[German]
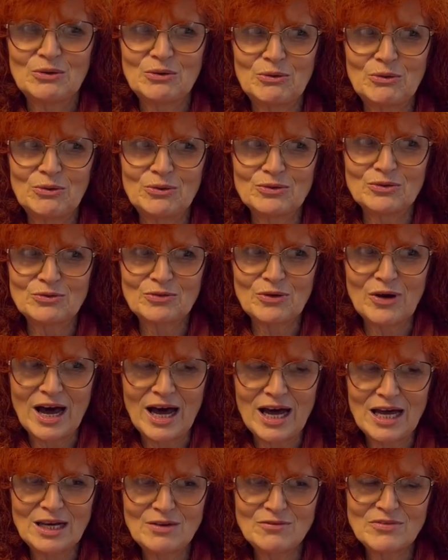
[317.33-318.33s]
Und vor
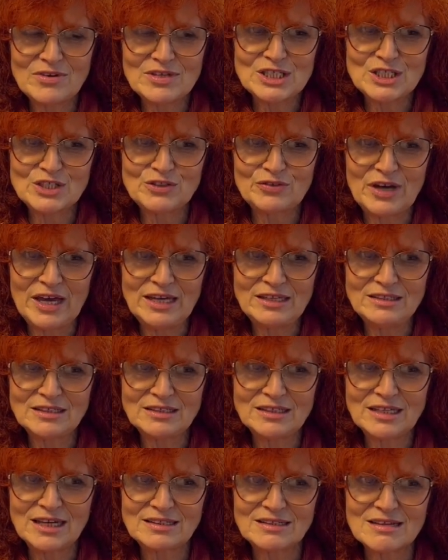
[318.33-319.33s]
allem, was sich
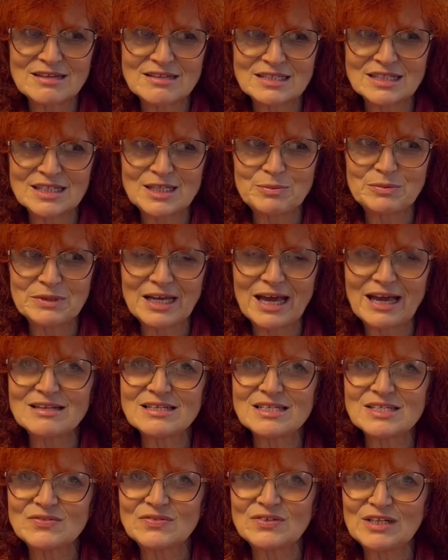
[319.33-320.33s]
verändert hat, es gibt
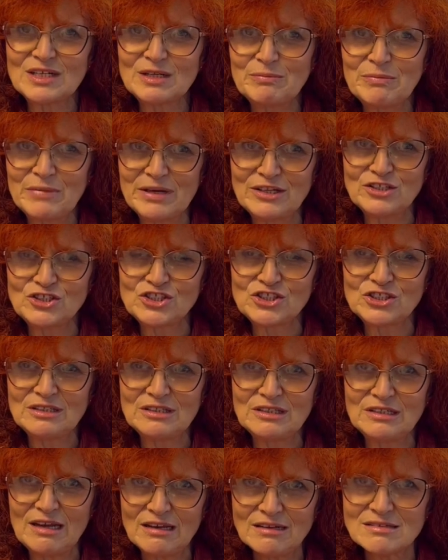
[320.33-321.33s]
ganz viele Menschen
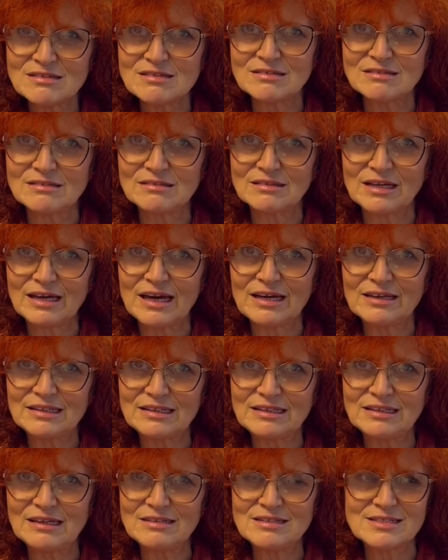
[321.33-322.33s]
jetzt, gerade
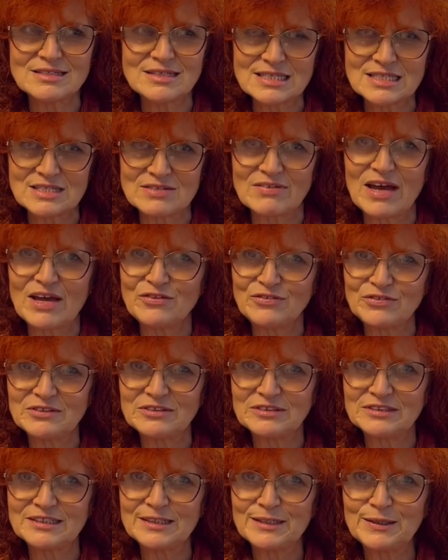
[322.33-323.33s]
jetzt, die
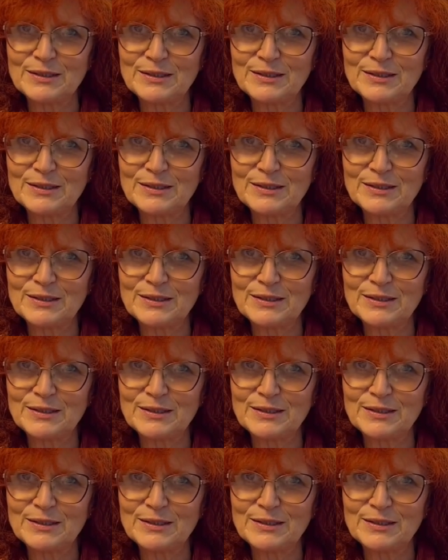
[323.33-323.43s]
zweifeln,